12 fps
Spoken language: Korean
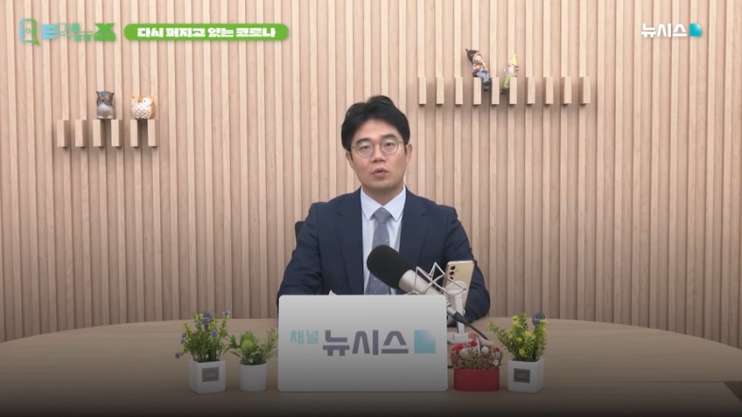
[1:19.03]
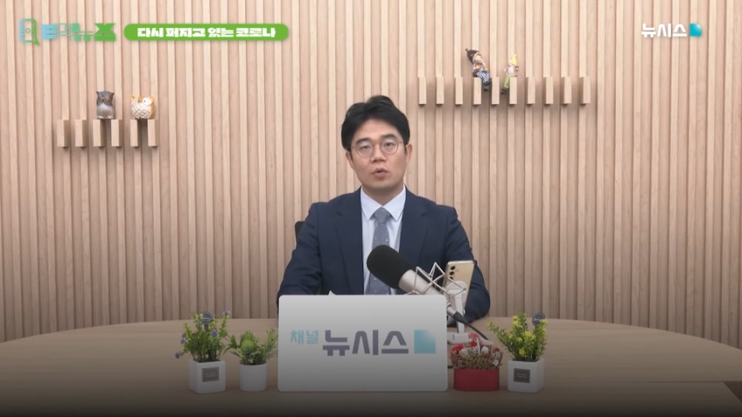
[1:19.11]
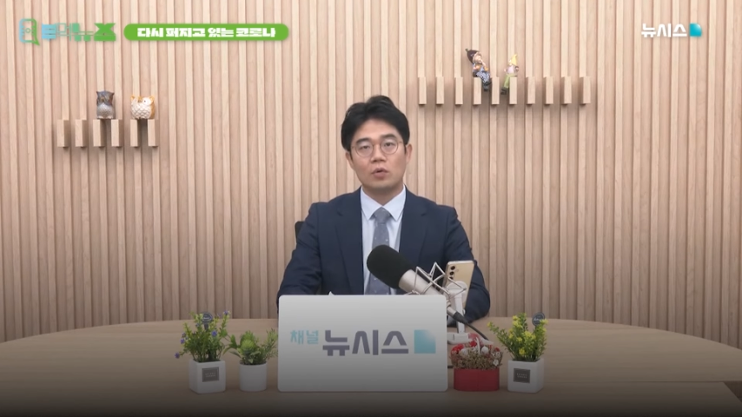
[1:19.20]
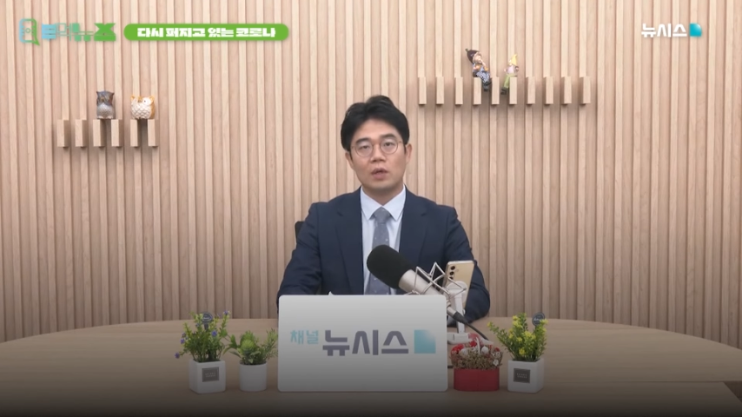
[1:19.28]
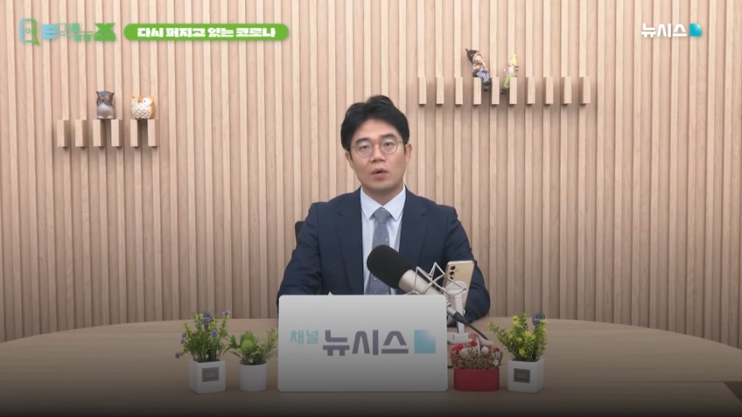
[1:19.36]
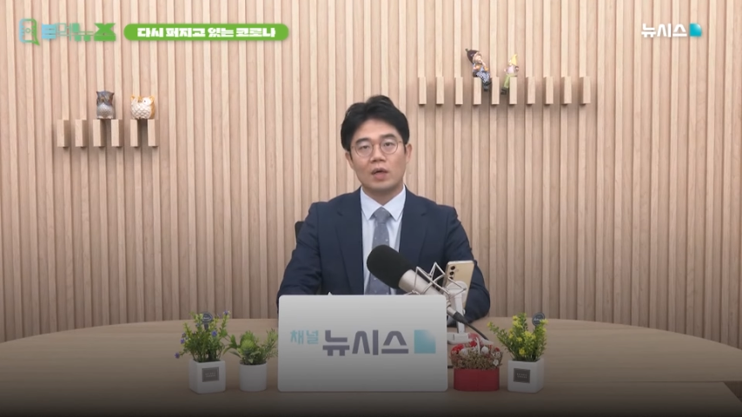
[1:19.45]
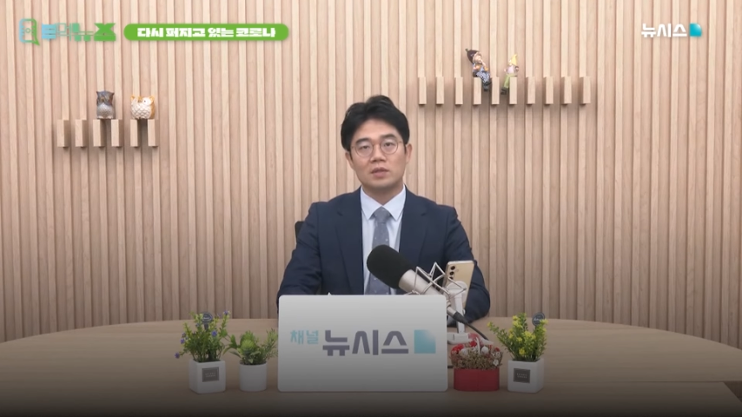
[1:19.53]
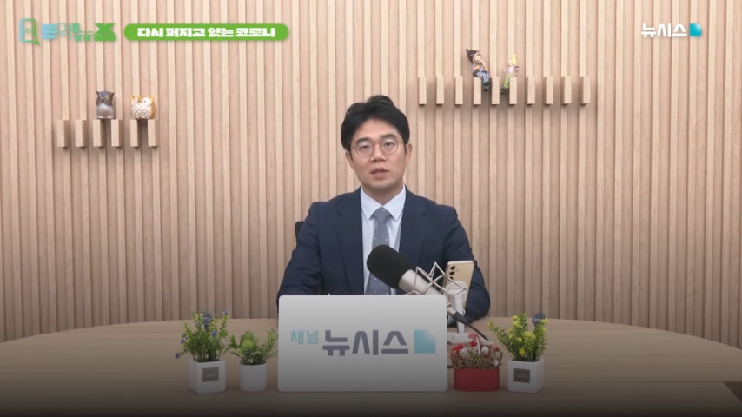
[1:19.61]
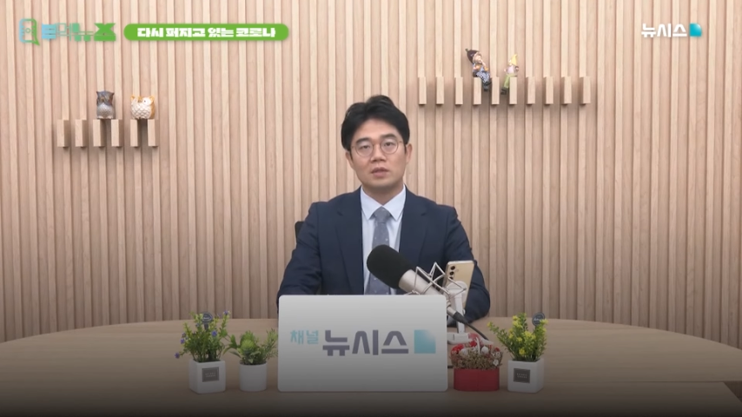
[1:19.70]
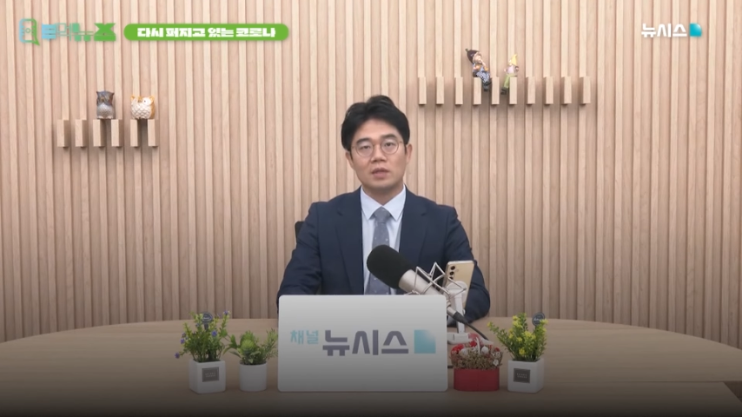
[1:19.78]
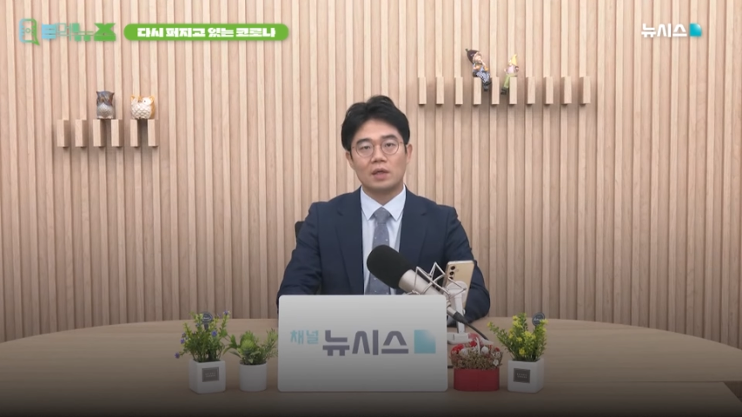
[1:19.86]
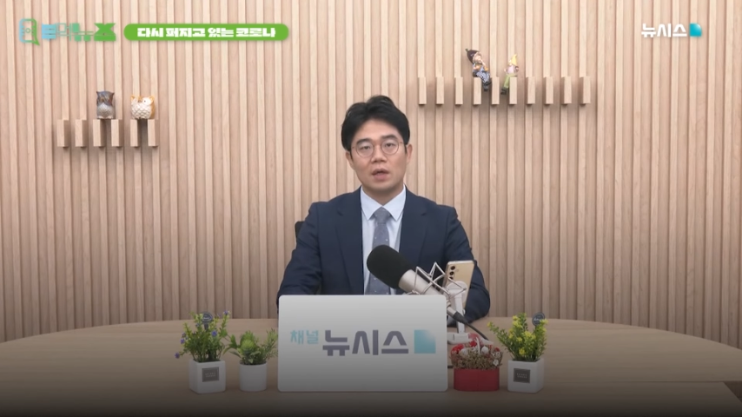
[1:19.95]
코로나
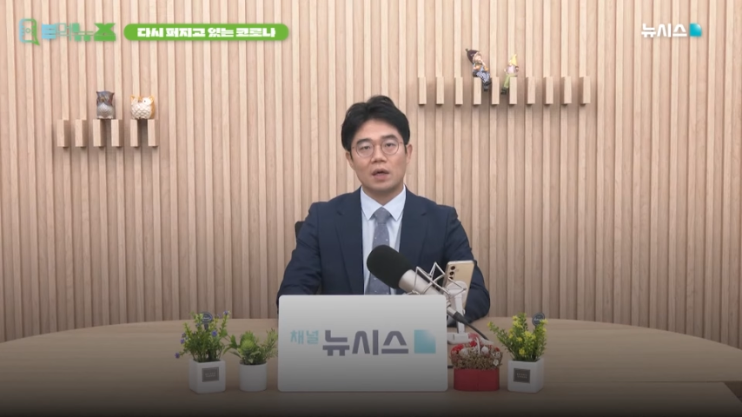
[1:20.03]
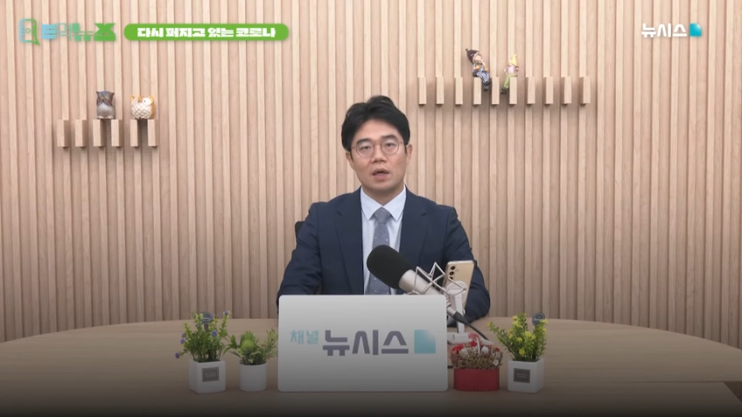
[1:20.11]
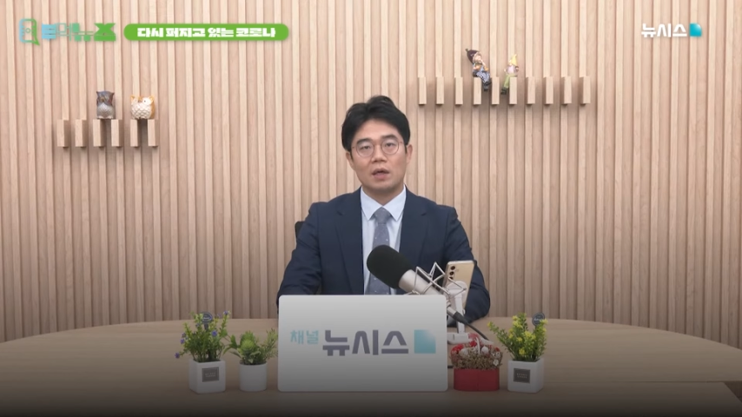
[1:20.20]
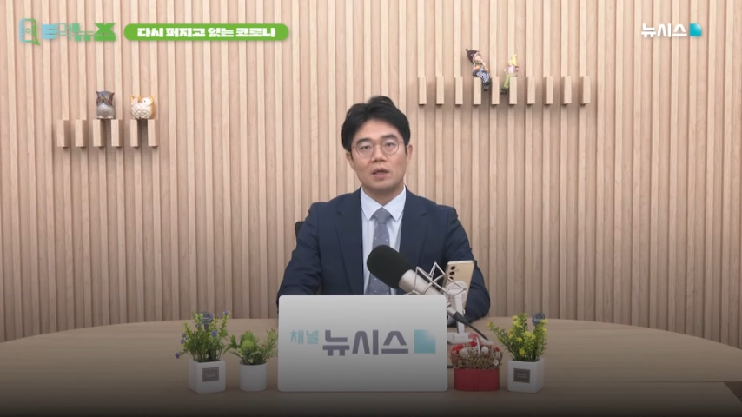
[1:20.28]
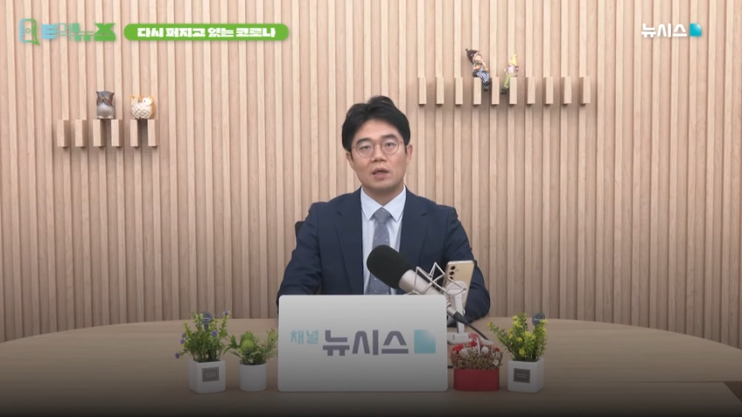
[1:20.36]
확산세가